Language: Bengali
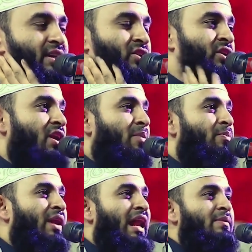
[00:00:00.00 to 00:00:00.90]
এজন্য
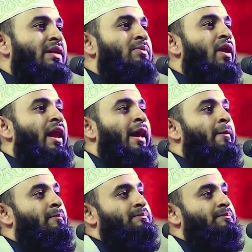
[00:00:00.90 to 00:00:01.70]
রব্বুল আলমিন বলেন